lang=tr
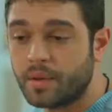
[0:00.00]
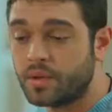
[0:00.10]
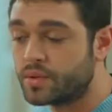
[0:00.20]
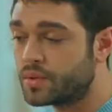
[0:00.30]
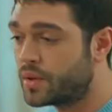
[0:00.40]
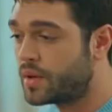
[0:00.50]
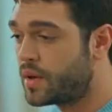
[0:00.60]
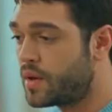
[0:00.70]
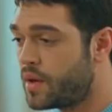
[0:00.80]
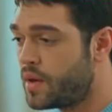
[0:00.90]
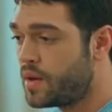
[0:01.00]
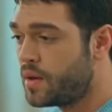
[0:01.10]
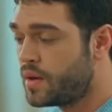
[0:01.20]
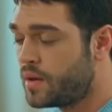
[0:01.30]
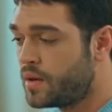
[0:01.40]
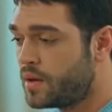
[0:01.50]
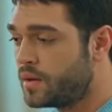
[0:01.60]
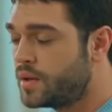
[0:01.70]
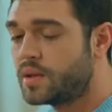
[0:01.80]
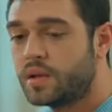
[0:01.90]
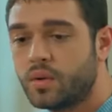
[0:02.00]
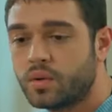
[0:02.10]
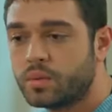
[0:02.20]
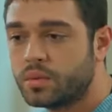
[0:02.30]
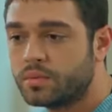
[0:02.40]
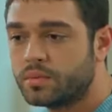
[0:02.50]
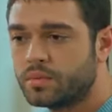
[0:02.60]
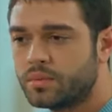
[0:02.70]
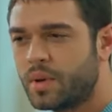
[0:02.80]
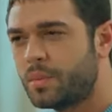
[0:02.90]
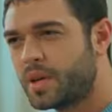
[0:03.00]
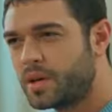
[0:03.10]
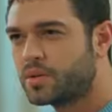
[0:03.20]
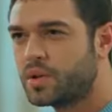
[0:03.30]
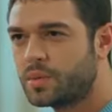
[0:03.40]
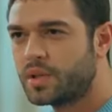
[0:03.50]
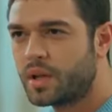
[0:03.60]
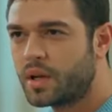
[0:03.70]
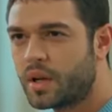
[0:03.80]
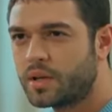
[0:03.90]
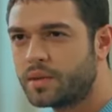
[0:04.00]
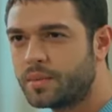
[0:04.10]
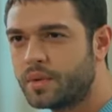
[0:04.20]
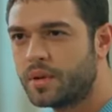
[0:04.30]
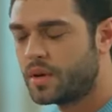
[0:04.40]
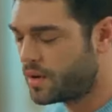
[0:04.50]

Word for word: işte biliyorsun. Neyse iyi oldu bu. Ben birkaç güne bir şeyler ayarlarım.